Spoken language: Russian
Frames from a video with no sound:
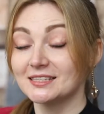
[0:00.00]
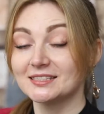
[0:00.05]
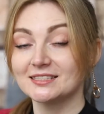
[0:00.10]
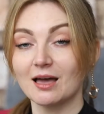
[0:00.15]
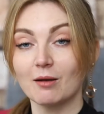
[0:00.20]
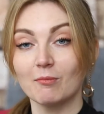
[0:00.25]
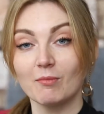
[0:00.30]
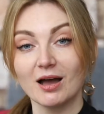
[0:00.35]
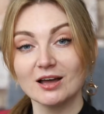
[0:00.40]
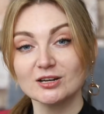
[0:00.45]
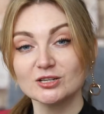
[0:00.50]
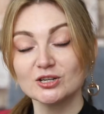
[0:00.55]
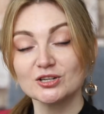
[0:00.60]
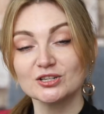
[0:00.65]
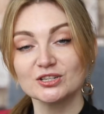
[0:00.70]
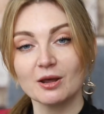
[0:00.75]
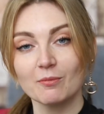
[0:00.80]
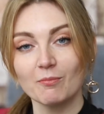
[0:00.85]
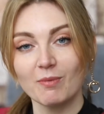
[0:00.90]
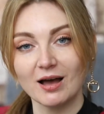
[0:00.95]
Сама же
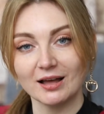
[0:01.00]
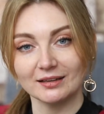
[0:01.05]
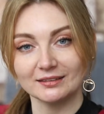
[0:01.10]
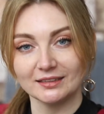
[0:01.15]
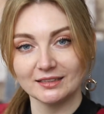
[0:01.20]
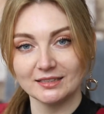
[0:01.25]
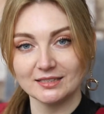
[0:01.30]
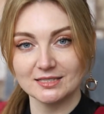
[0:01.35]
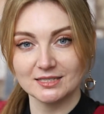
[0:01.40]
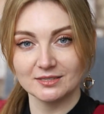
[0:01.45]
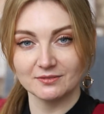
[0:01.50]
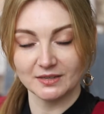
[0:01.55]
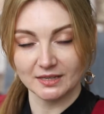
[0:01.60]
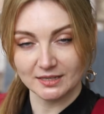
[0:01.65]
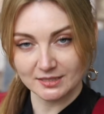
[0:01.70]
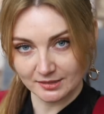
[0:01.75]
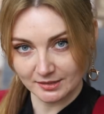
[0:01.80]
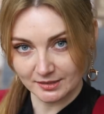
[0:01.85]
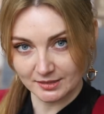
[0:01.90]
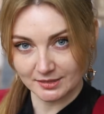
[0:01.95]
Шабат
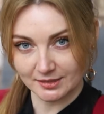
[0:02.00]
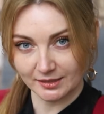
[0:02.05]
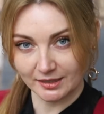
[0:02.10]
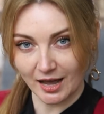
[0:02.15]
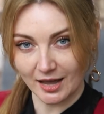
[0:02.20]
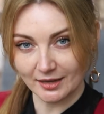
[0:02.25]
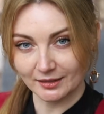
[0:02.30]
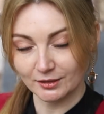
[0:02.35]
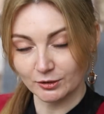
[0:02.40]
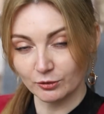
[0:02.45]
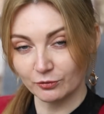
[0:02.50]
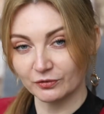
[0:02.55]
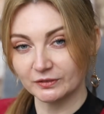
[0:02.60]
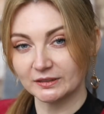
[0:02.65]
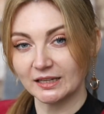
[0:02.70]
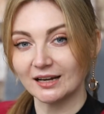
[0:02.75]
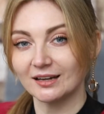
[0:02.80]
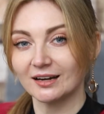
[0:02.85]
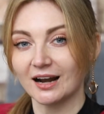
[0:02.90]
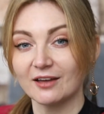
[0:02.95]
известности, как ее
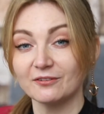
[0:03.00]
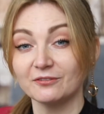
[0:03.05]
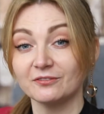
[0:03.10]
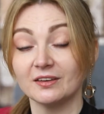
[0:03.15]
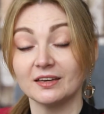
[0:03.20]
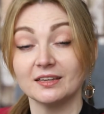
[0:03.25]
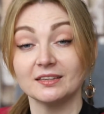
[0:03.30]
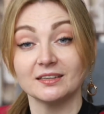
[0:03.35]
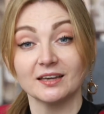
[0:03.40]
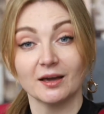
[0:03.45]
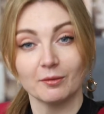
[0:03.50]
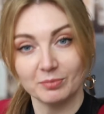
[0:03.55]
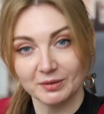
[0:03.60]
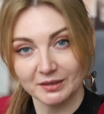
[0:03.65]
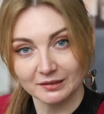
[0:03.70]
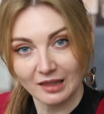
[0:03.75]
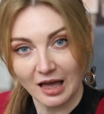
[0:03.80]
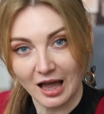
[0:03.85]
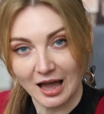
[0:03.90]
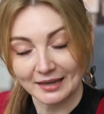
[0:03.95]
фотография не
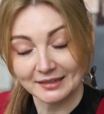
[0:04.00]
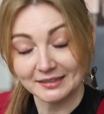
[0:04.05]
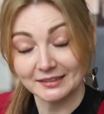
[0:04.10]
обрела,